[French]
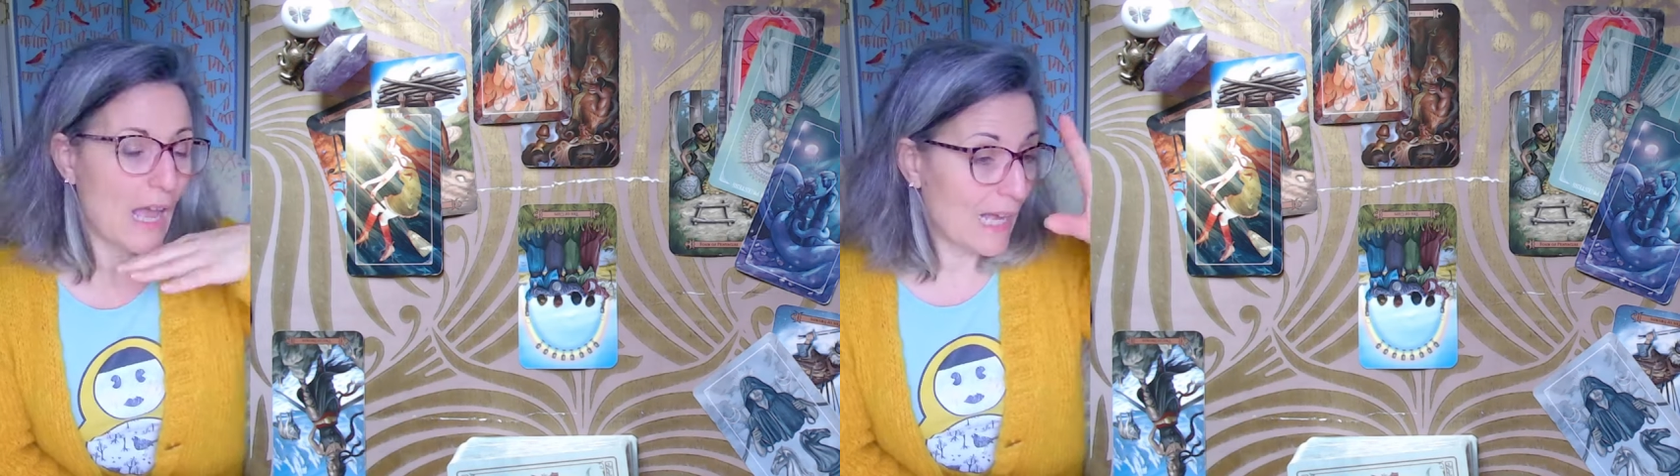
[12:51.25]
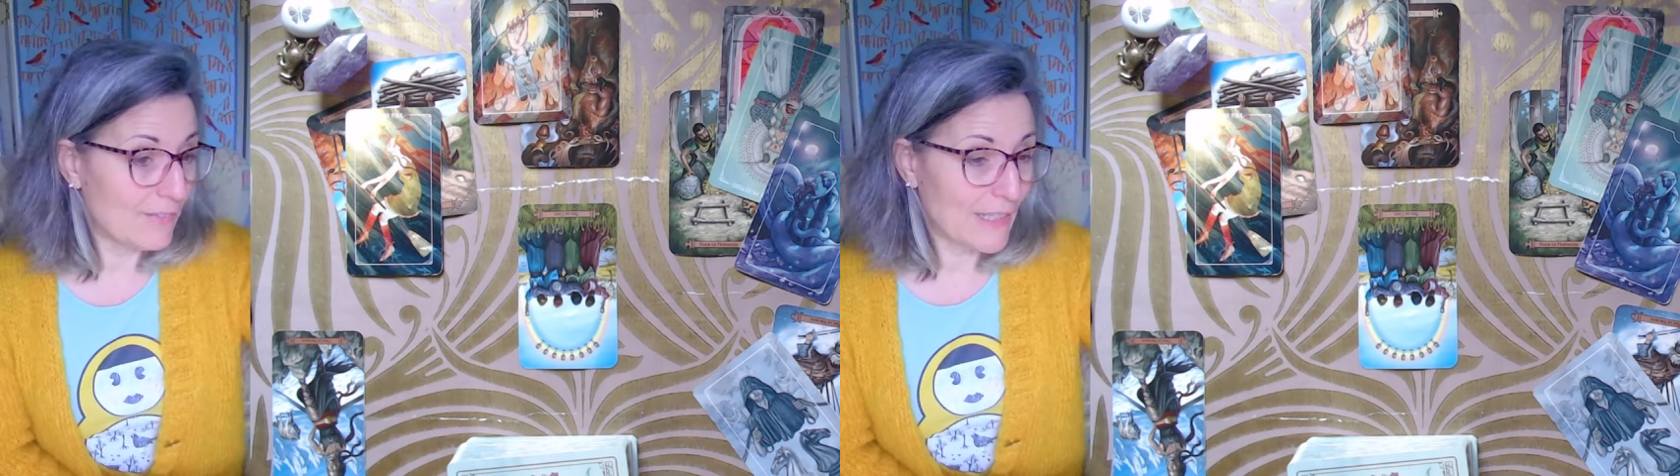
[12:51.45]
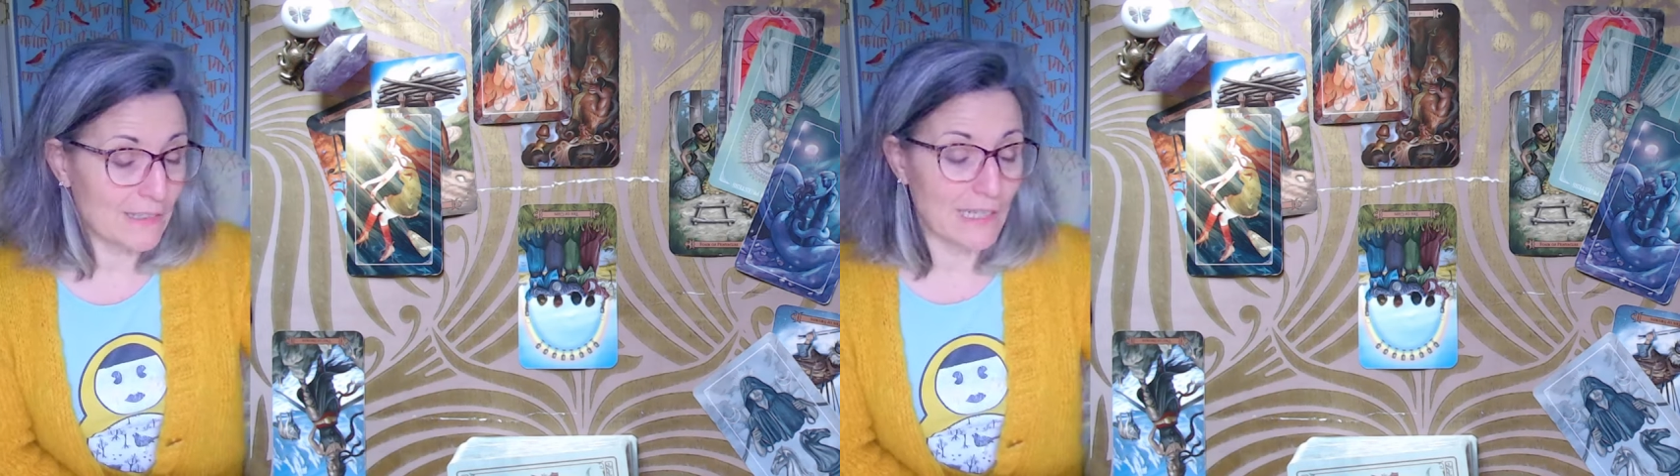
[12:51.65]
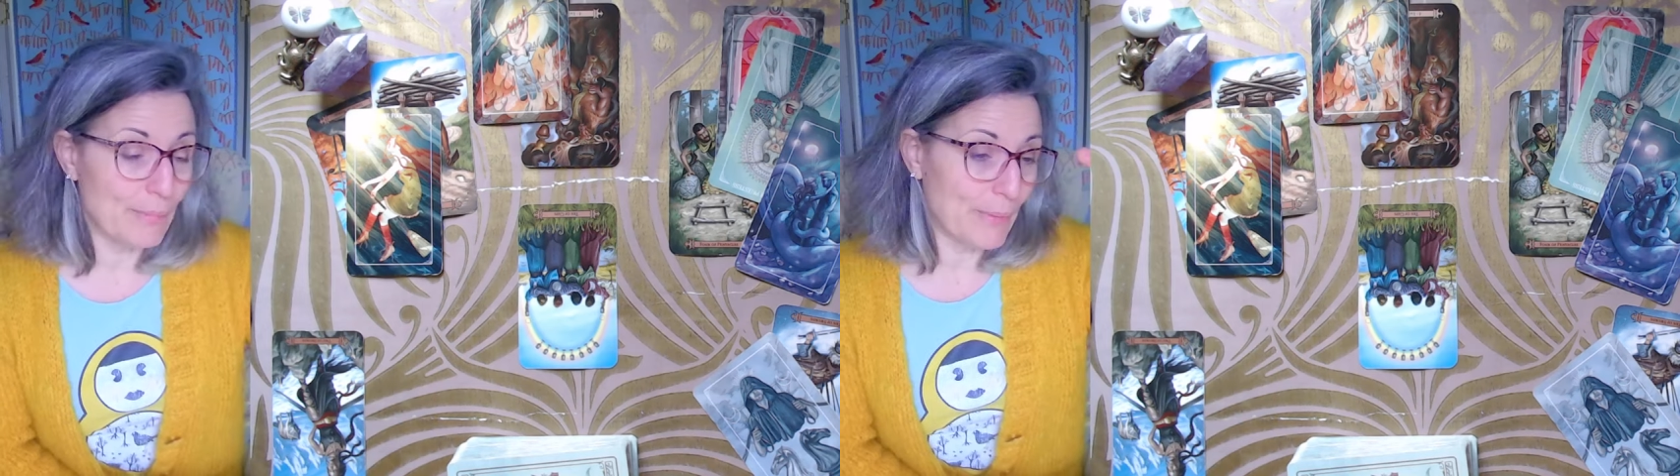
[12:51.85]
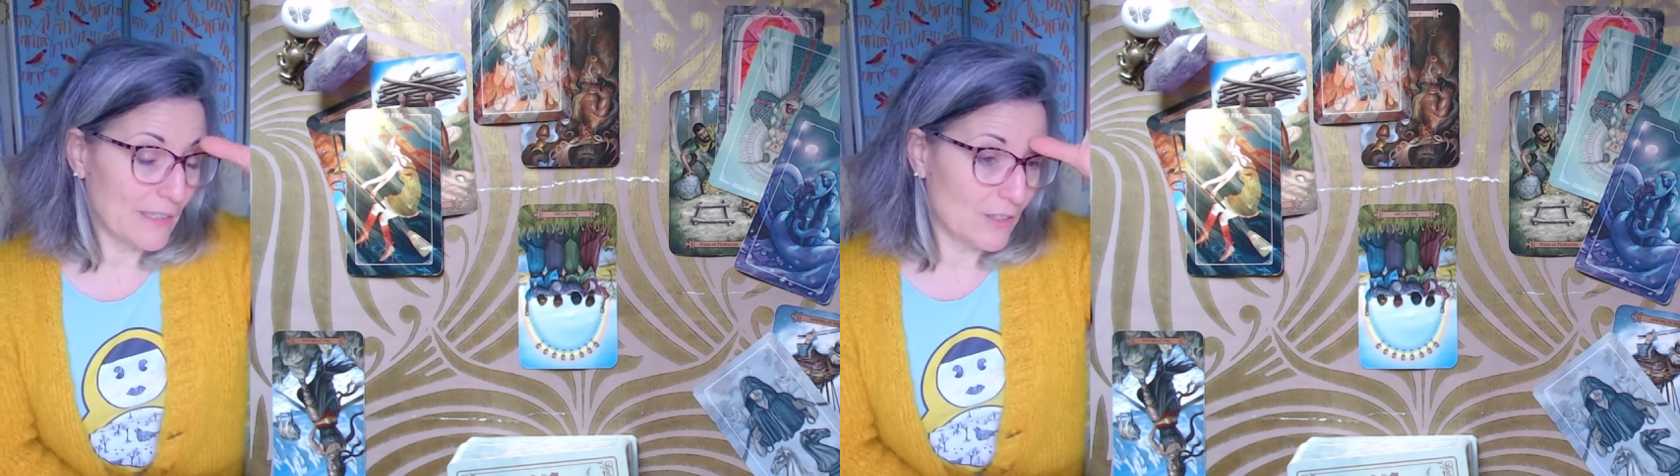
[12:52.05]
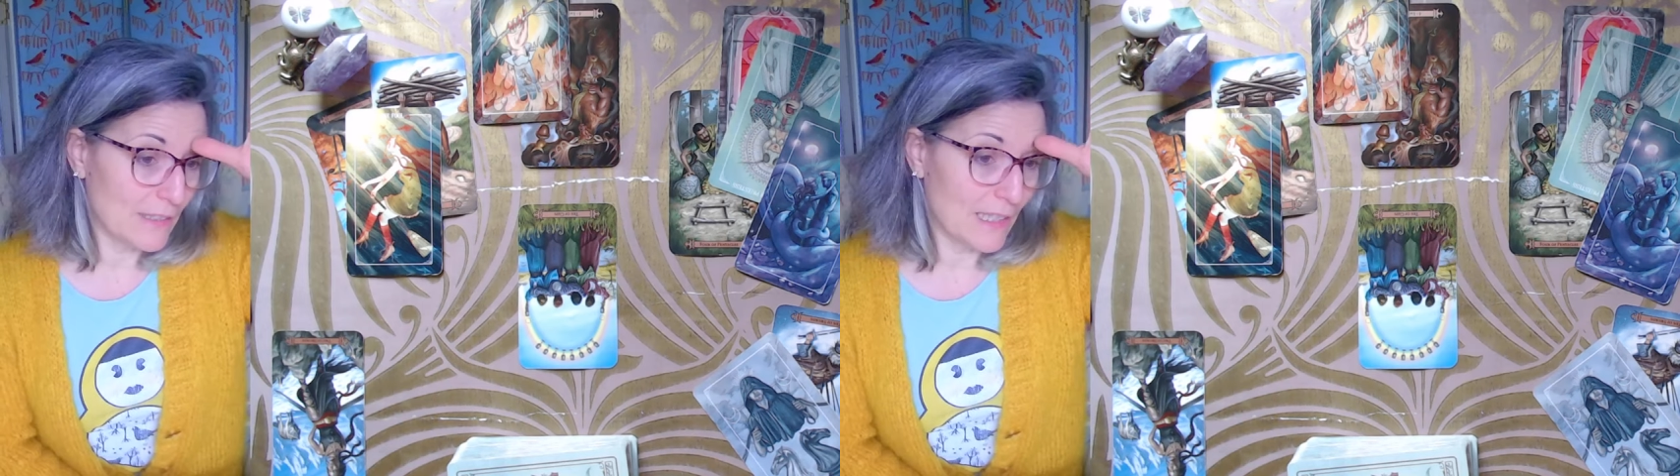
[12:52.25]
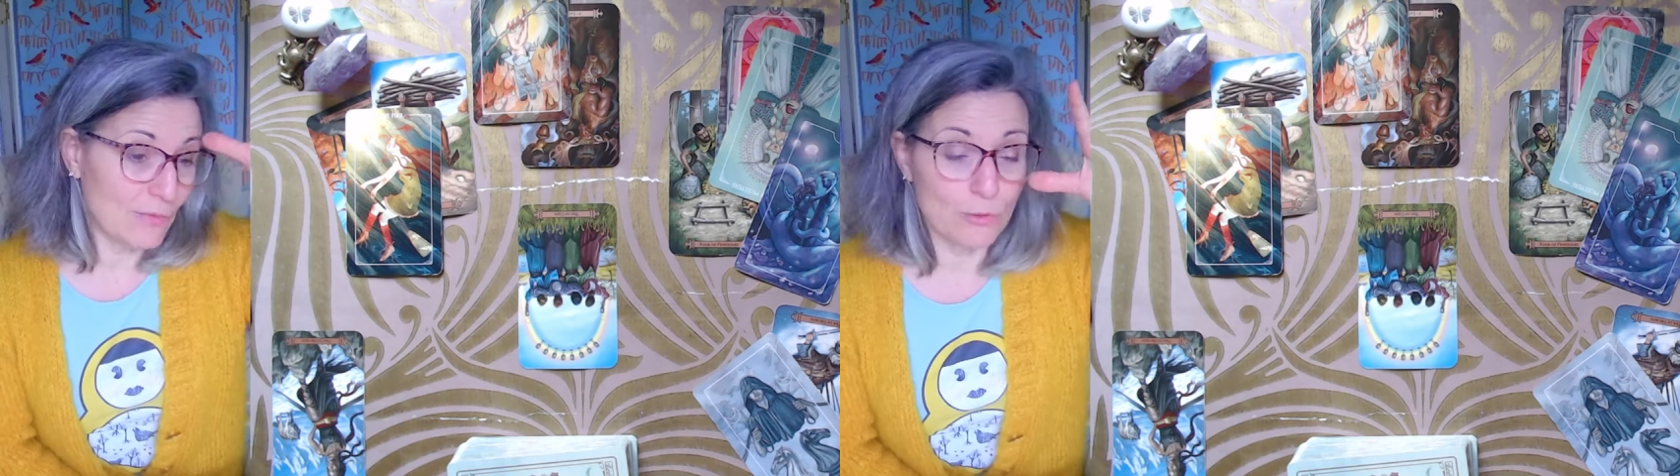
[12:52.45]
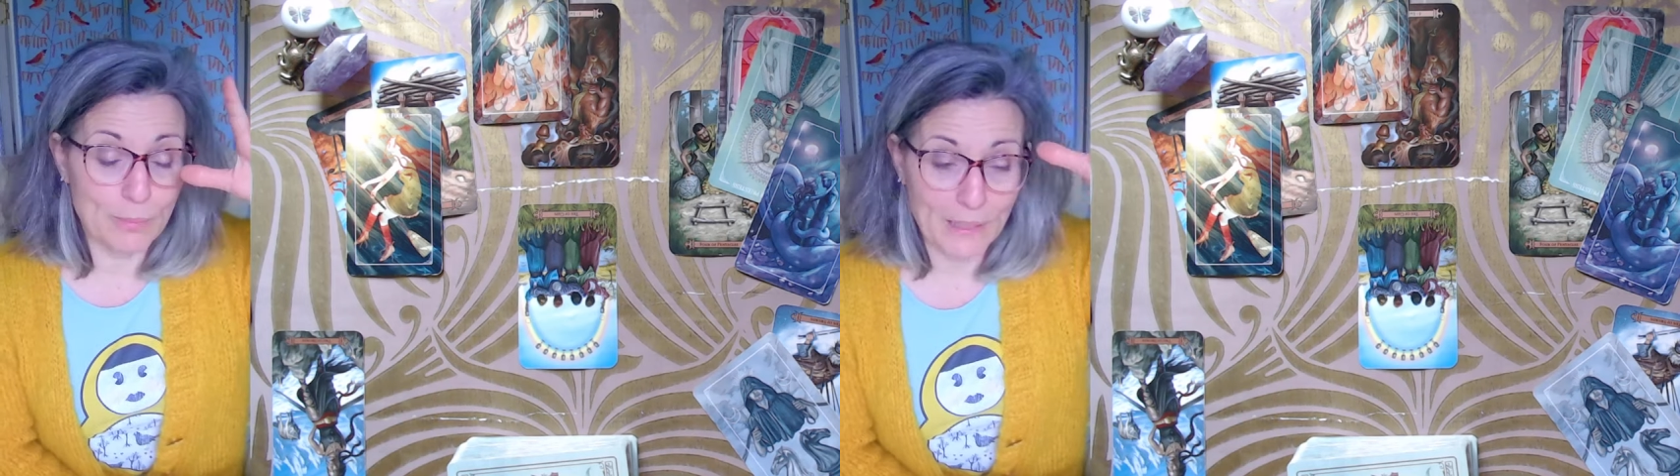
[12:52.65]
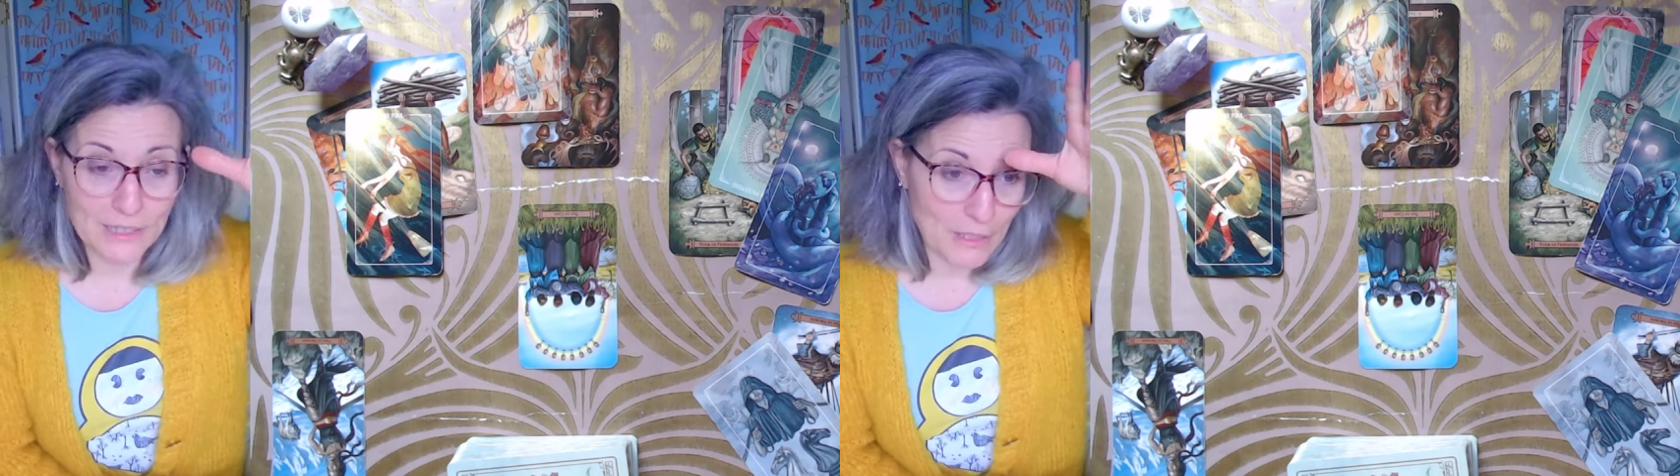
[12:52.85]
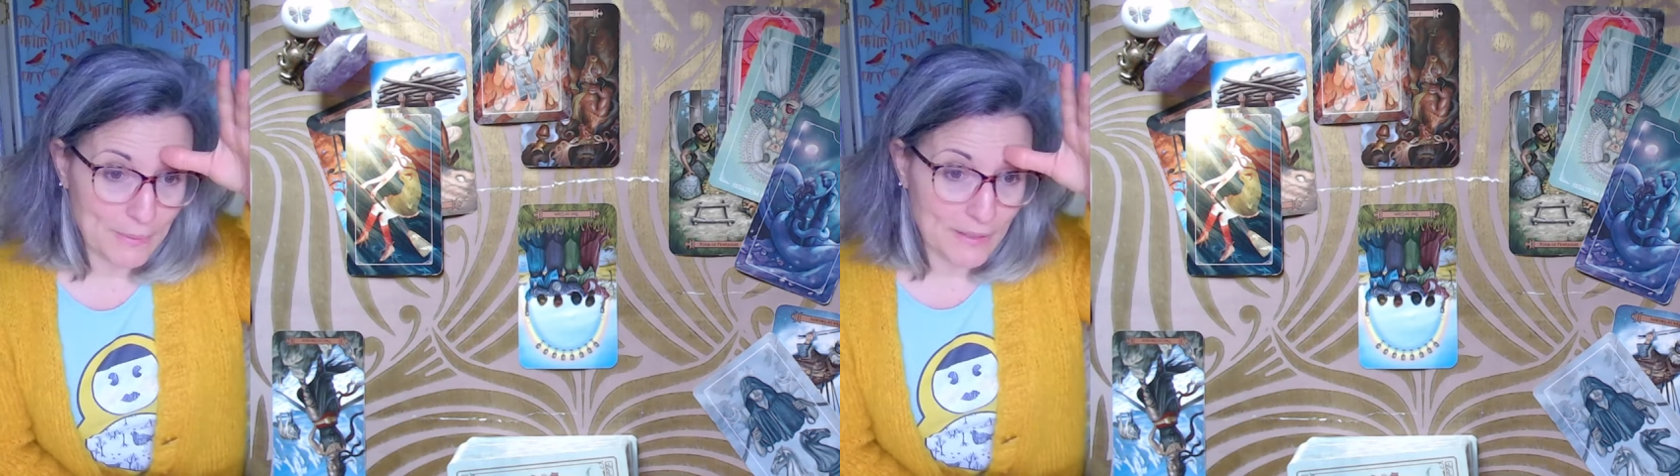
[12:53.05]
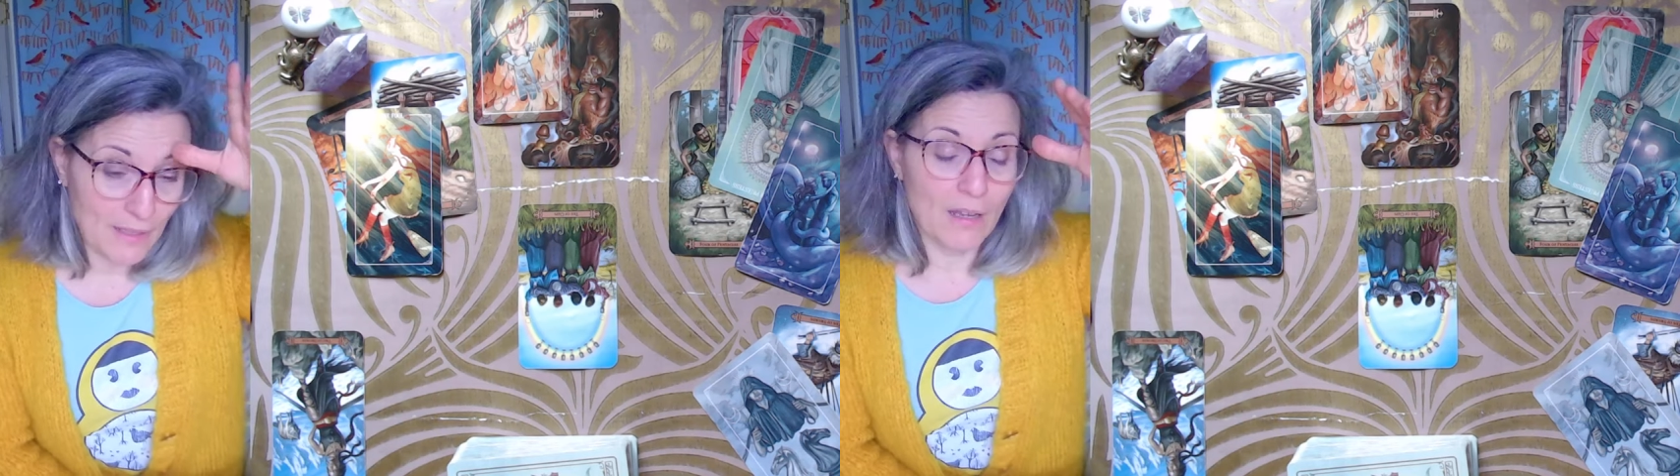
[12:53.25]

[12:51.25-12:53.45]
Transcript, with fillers: avec telle personne et vous ne lui parlez jamais.